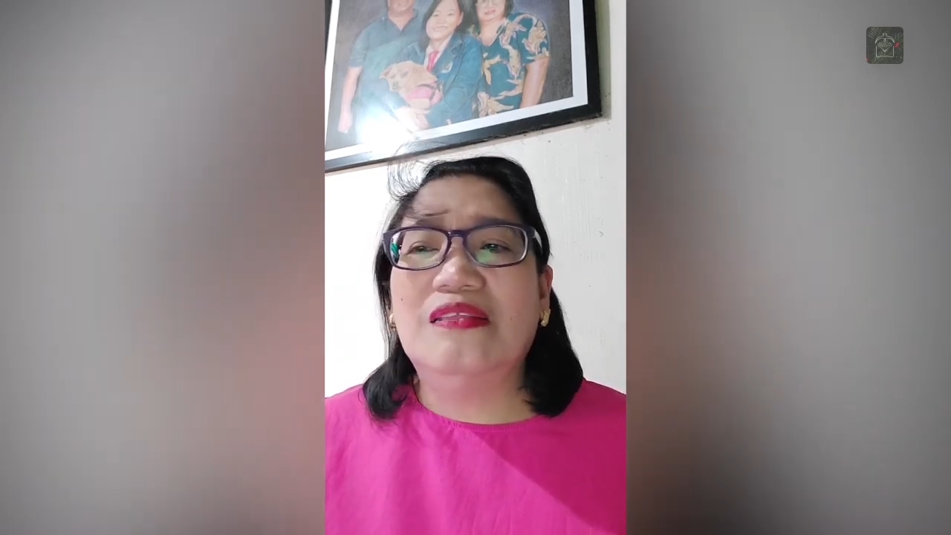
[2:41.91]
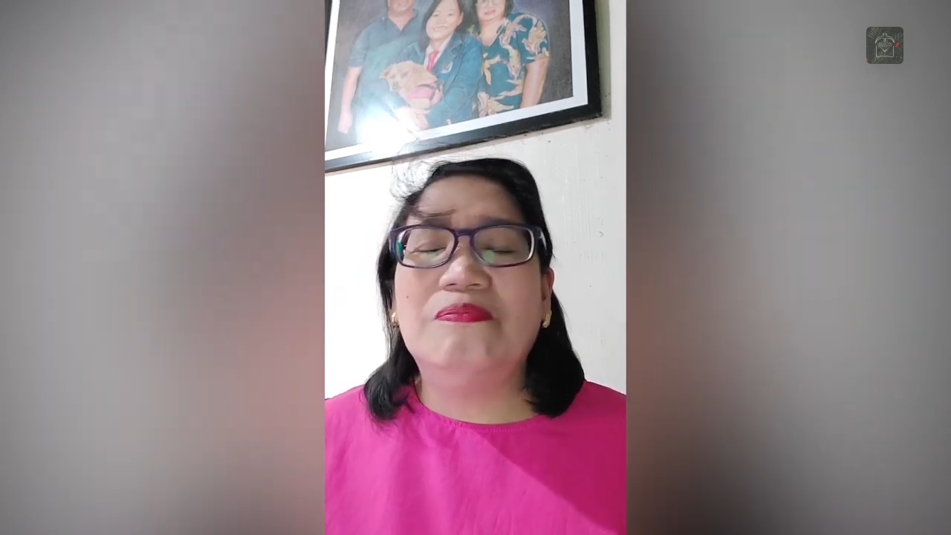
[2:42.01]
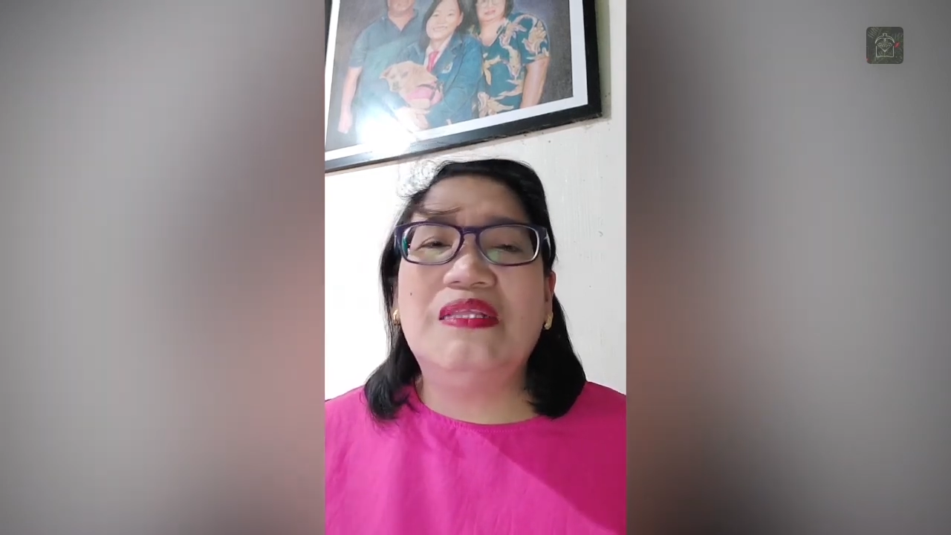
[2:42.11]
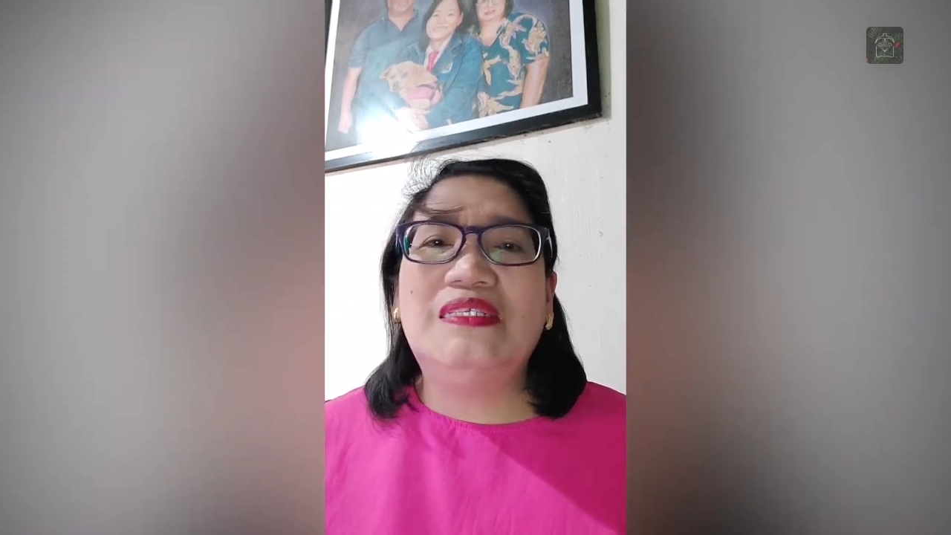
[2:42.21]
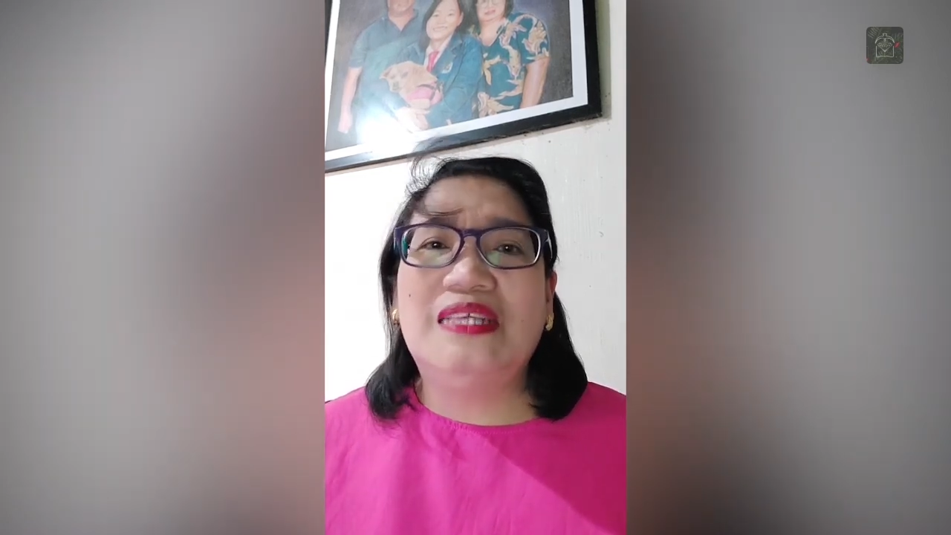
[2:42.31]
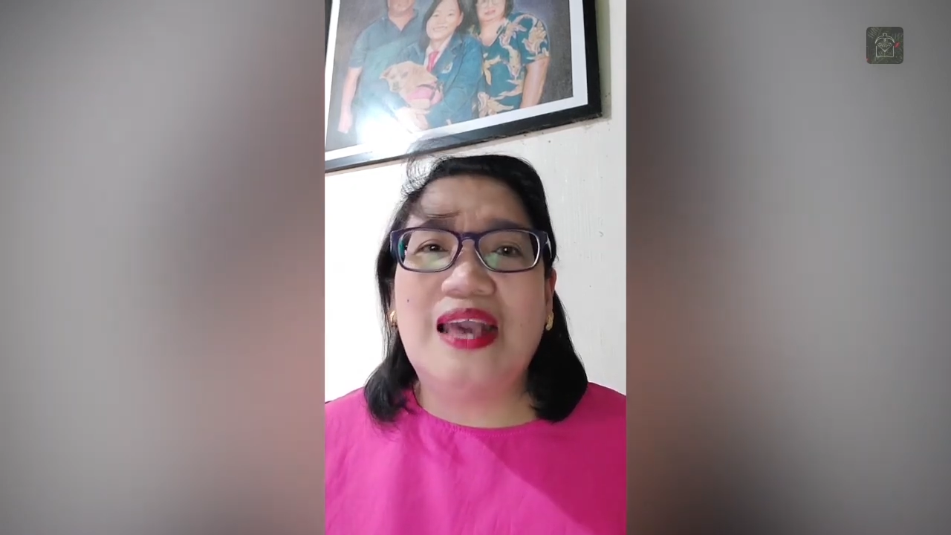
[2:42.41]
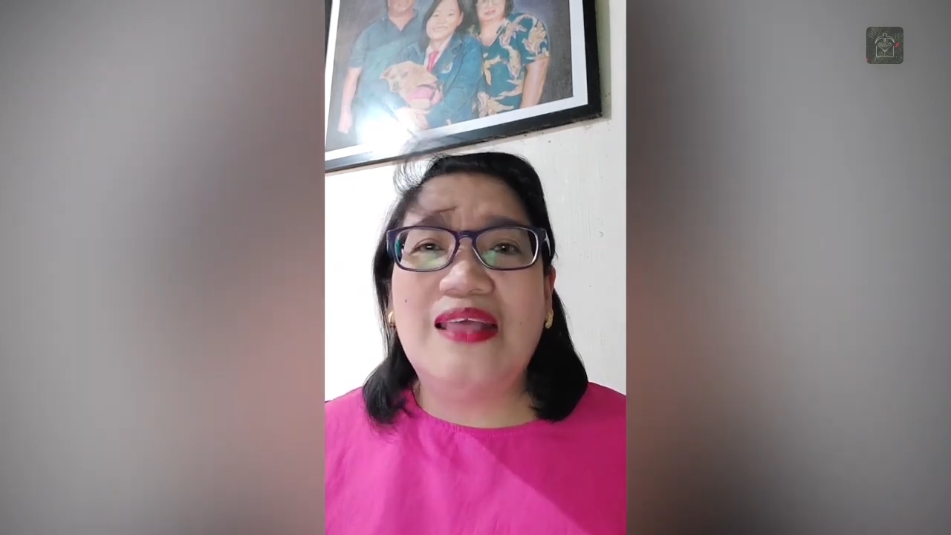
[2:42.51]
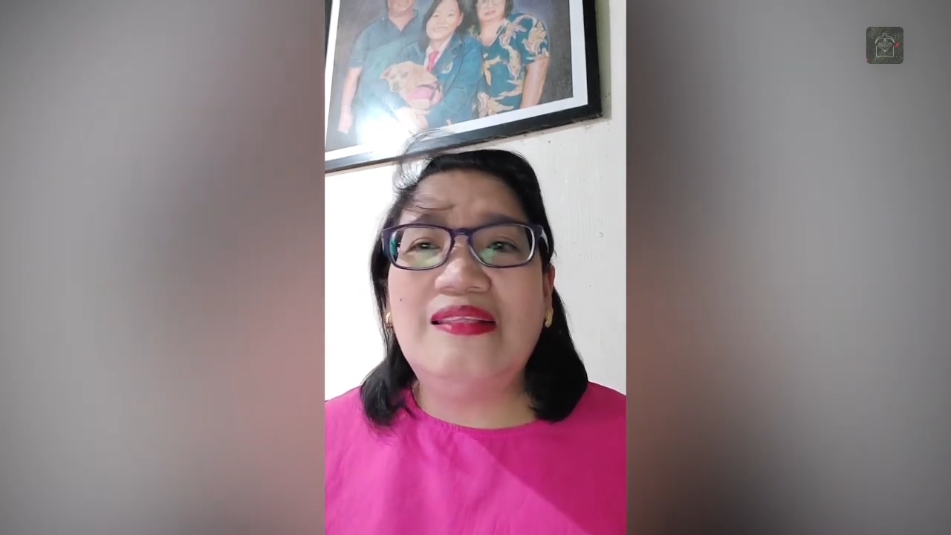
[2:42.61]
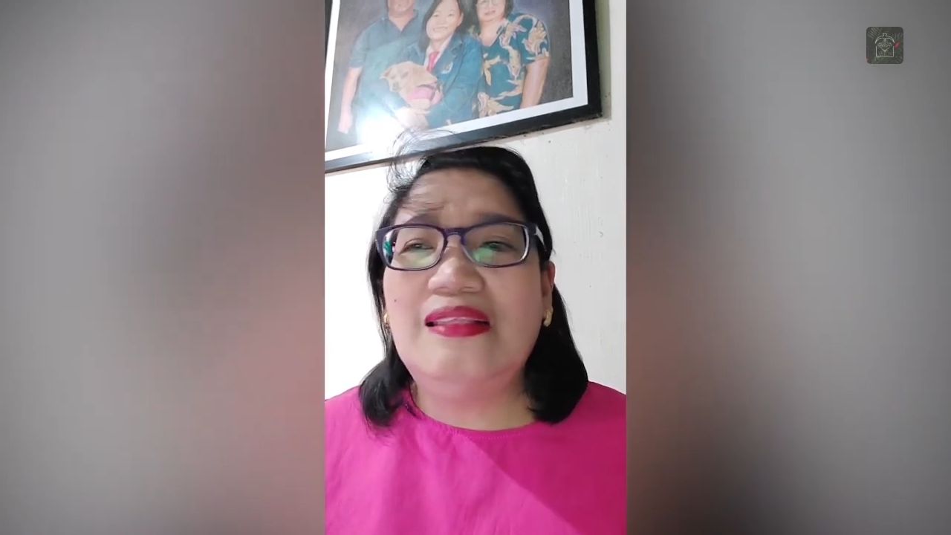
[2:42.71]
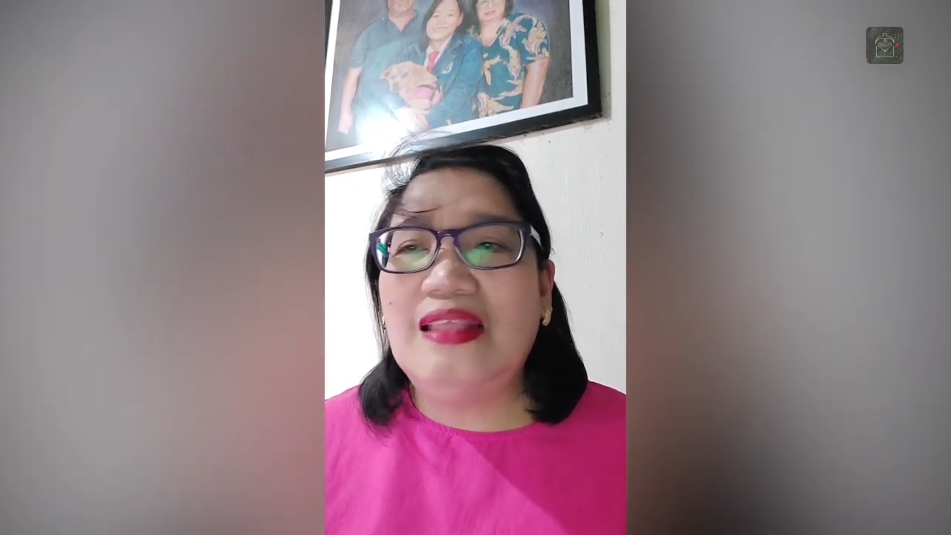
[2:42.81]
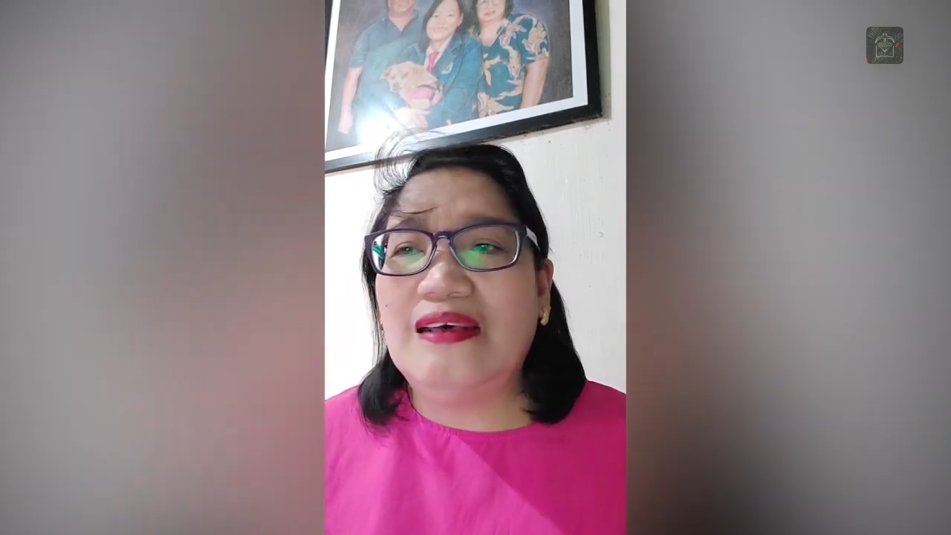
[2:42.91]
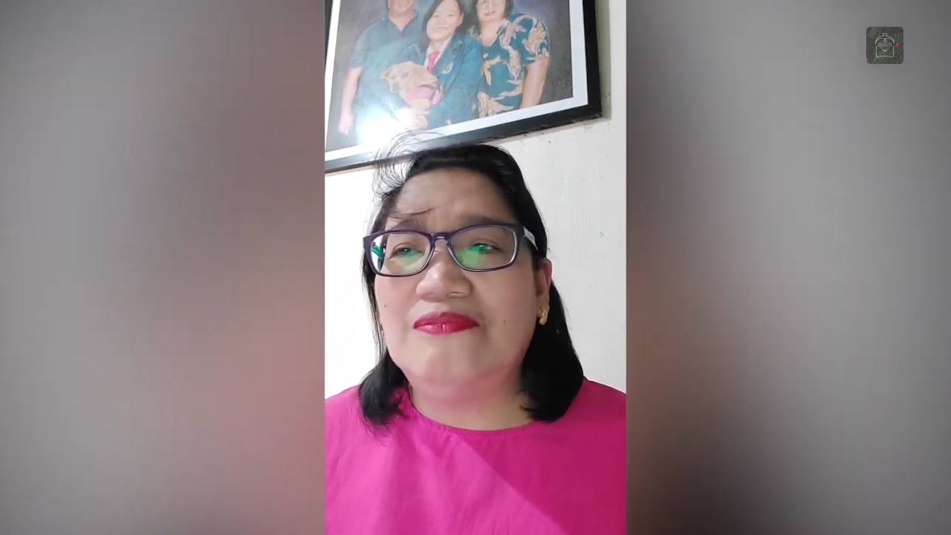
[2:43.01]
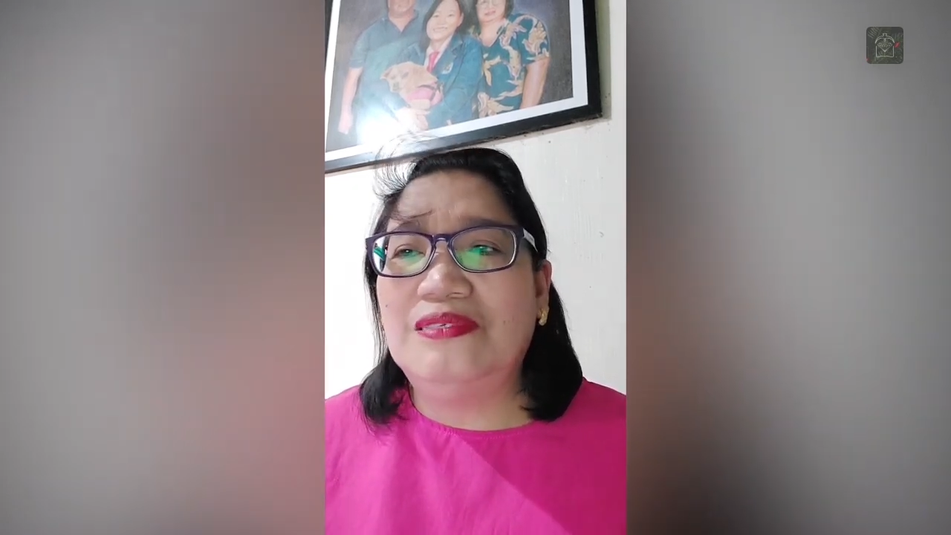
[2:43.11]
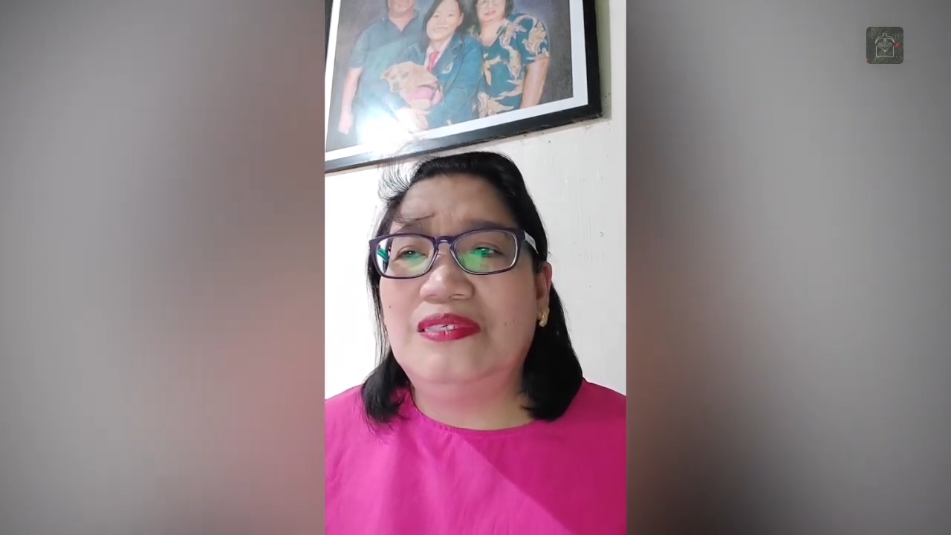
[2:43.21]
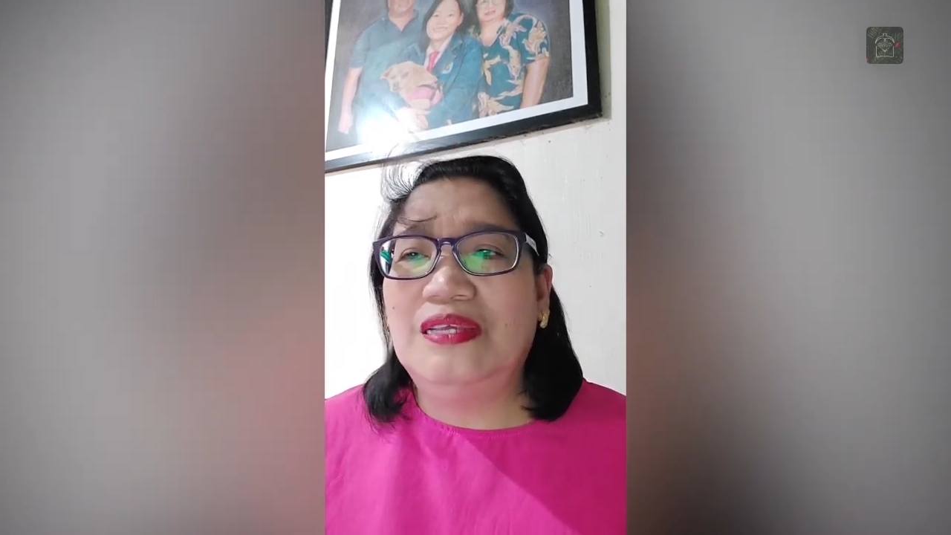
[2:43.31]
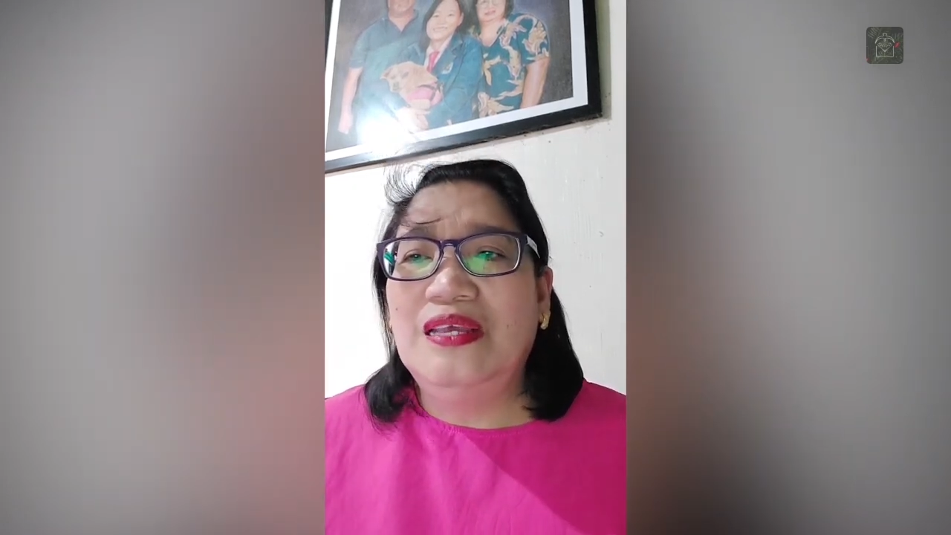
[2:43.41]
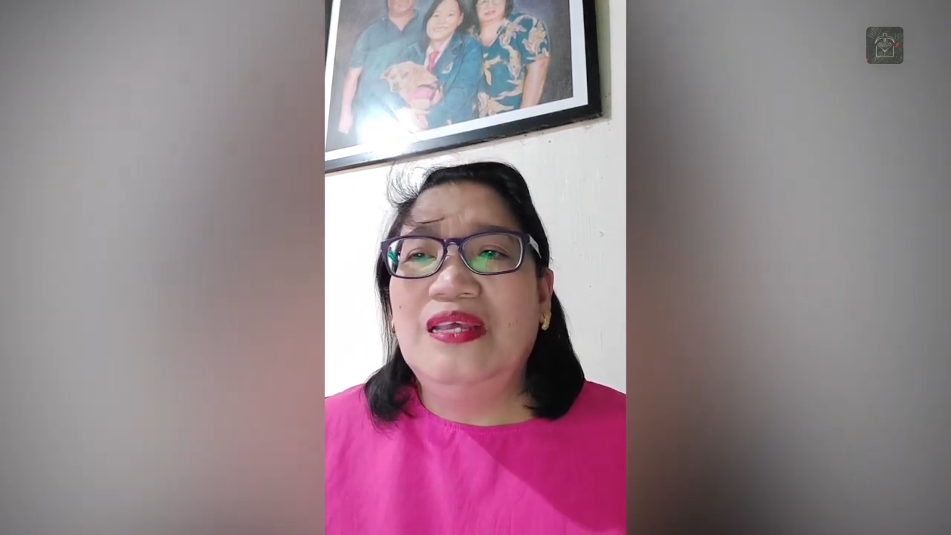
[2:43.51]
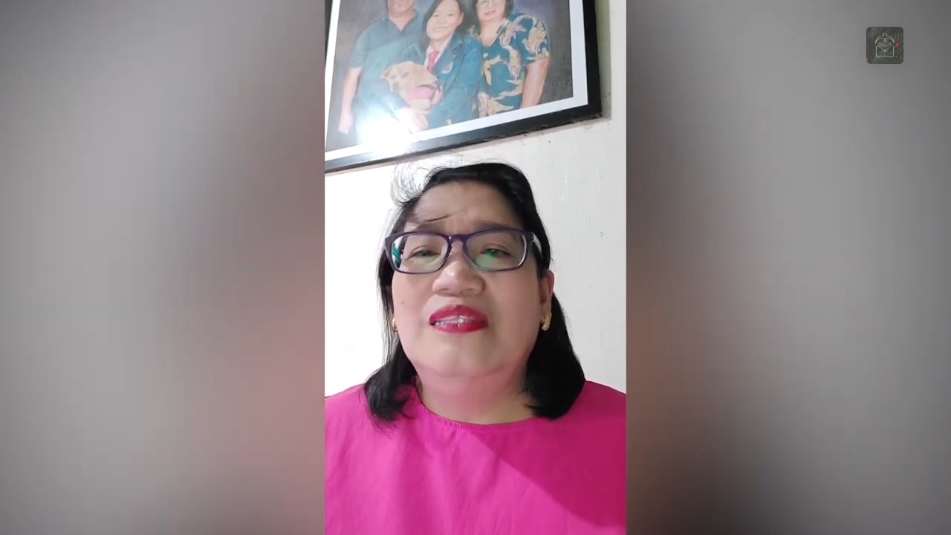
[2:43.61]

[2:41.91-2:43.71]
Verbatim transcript: it means God loves